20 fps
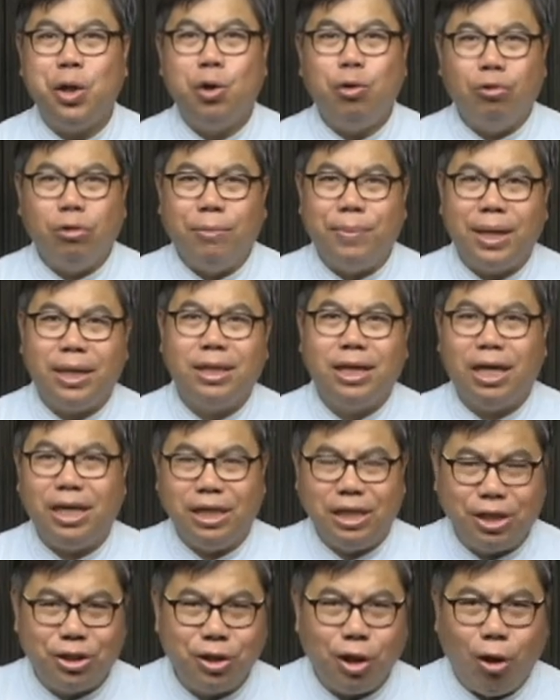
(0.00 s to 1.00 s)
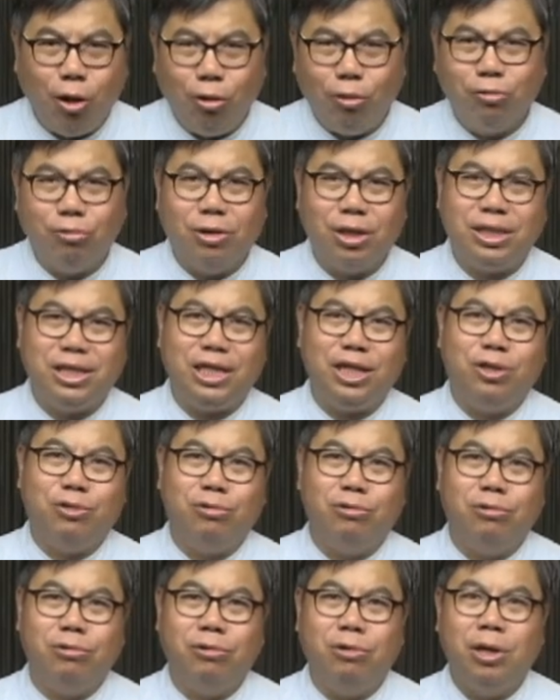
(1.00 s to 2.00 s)
我们可以透过基
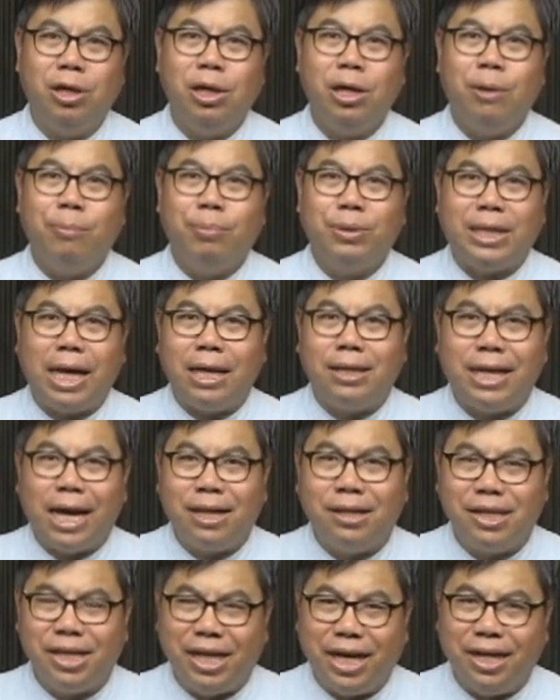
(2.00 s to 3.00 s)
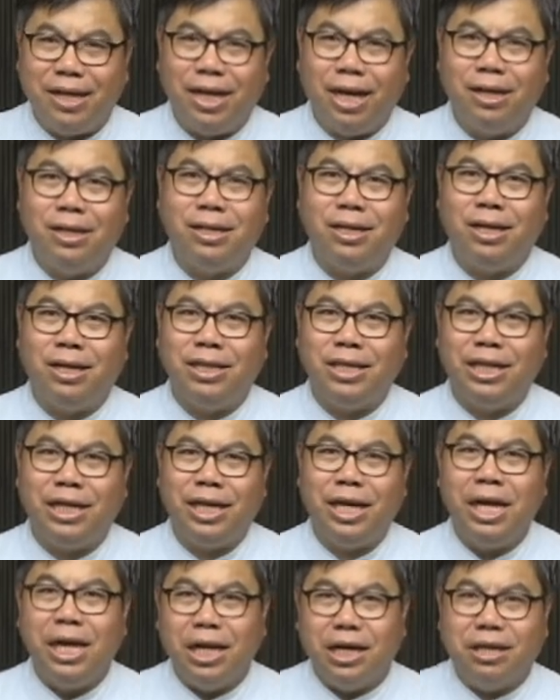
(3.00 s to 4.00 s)
督，不单单天人合
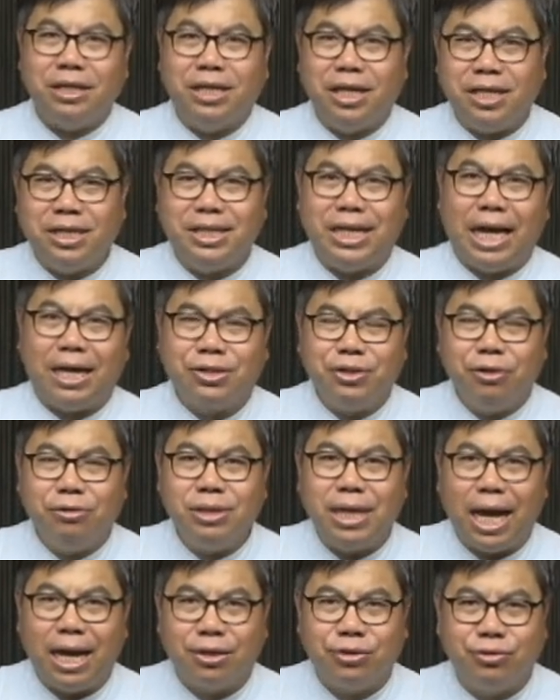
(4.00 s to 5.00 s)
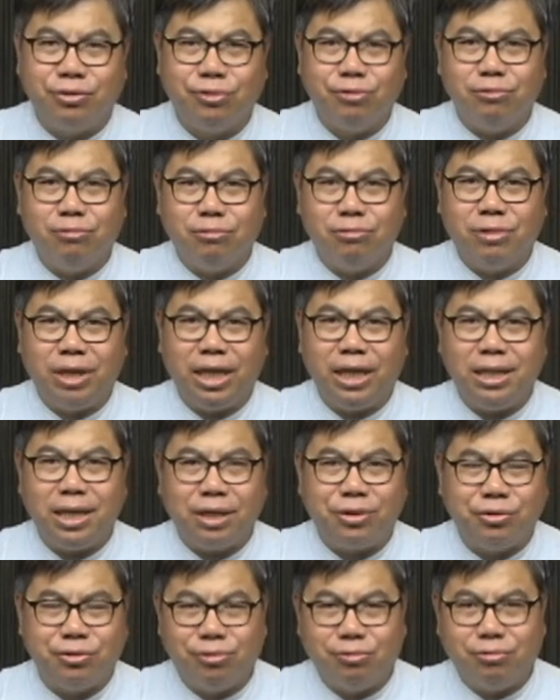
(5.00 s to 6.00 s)
一，而且享受那属灵的
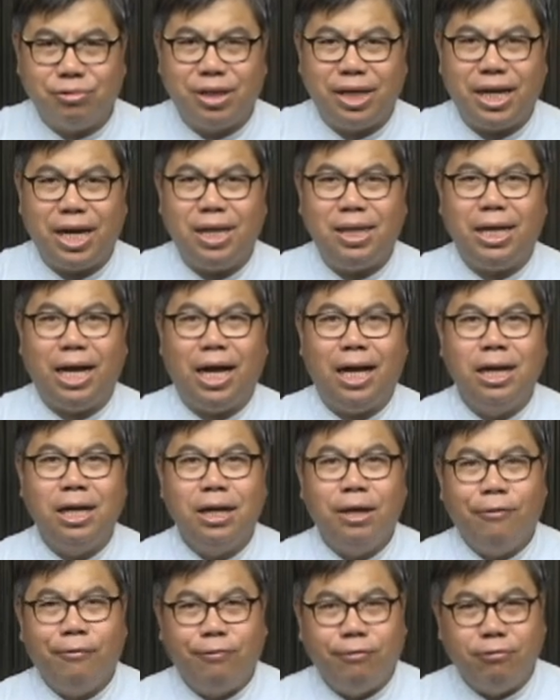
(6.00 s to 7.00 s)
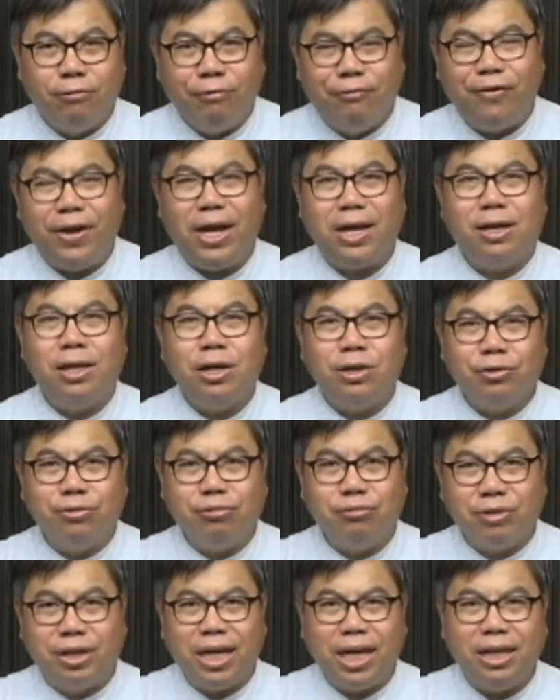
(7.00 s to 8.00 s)
属天的福分，
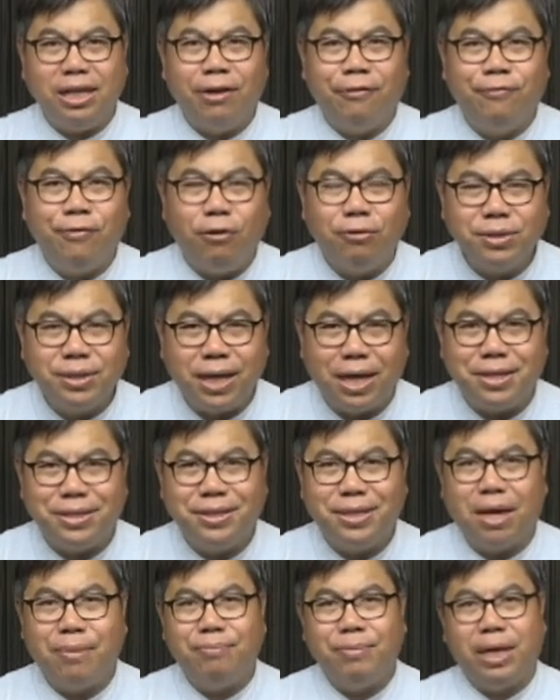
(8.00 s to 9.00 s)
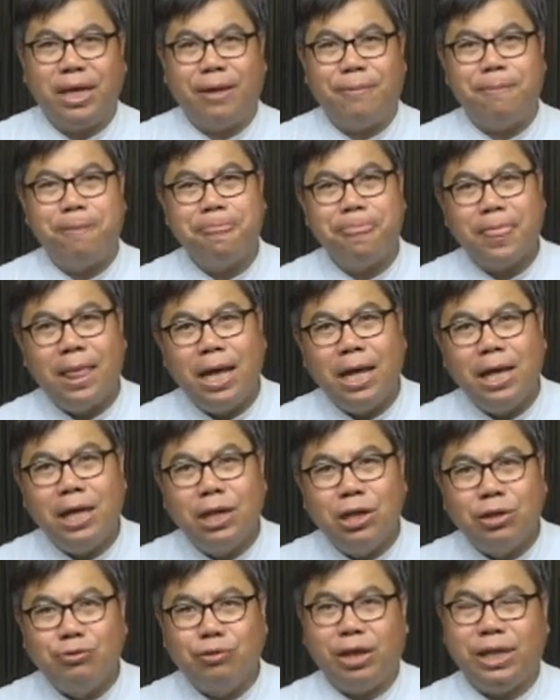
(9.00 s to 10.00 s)
属天的丰盛生命。
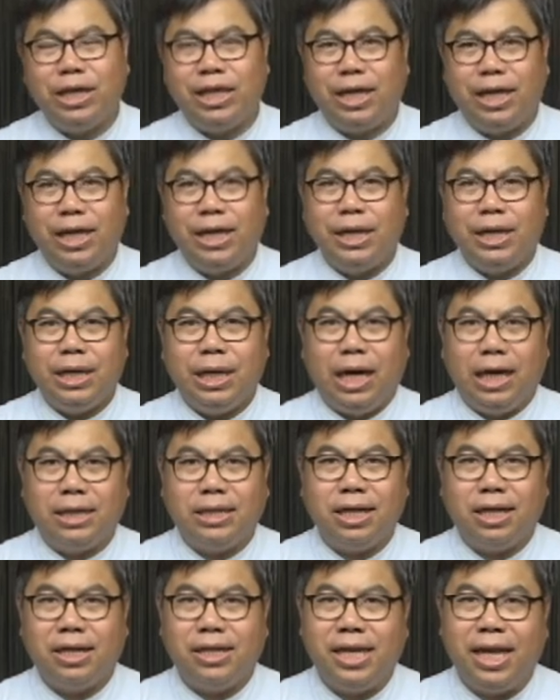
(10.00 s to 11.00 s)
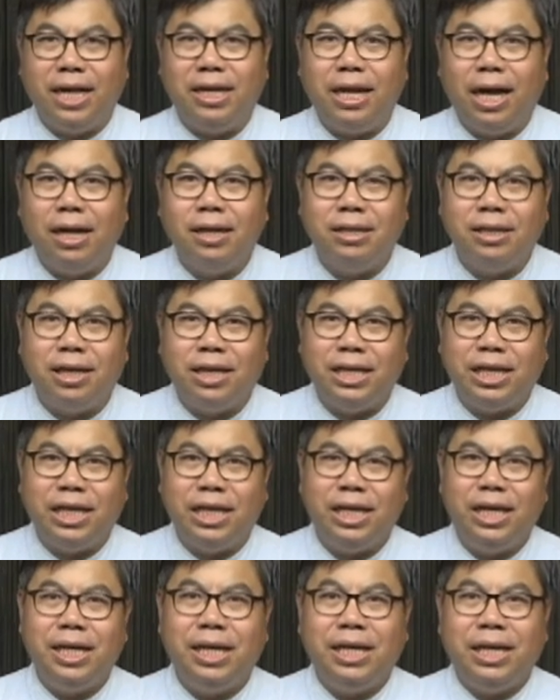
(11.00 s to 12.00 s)
所以这个天人合
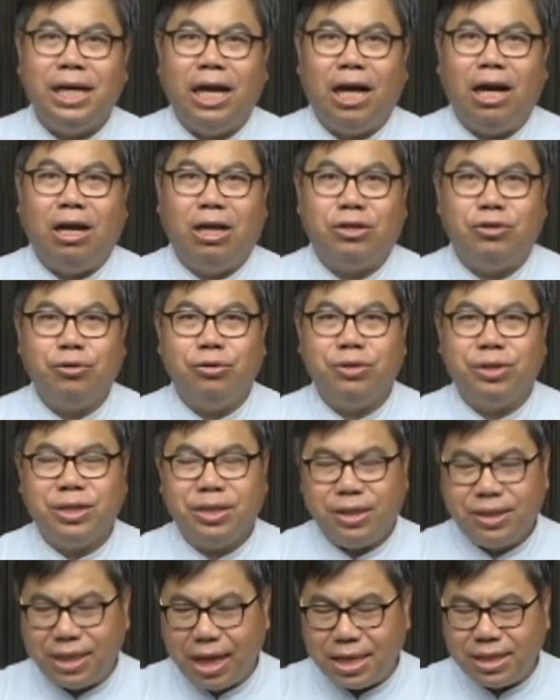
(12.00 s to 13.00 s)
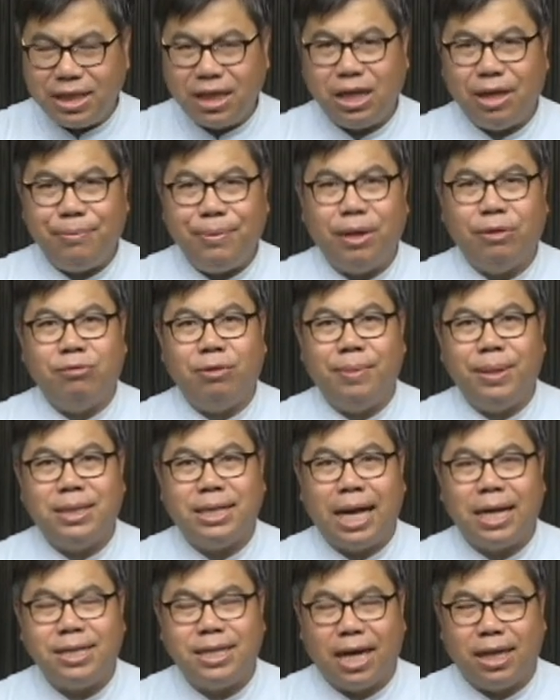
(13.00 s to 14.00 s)
一，好，就是圣经里面我们
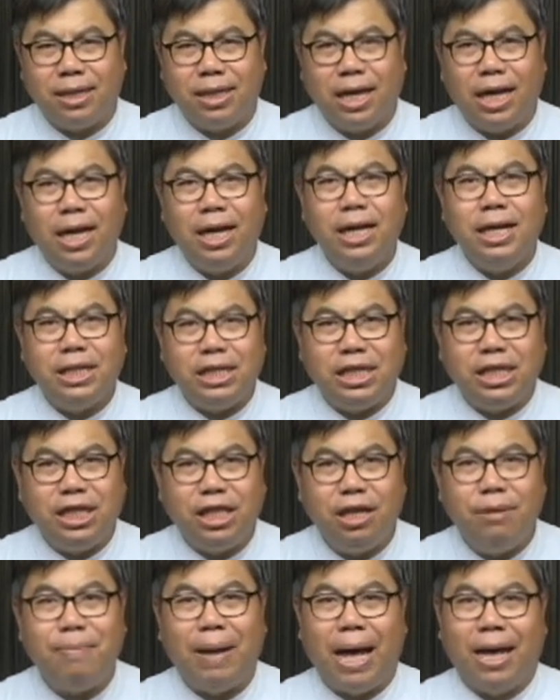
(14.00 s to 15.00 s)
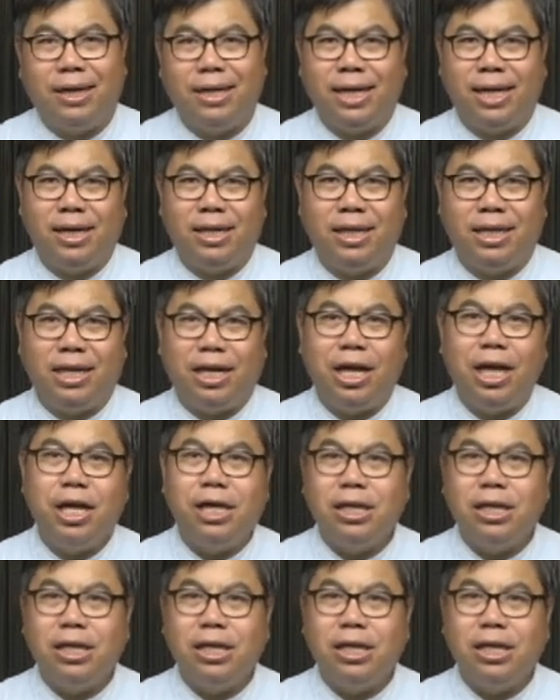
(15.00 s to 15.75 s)
常讲的以马内利。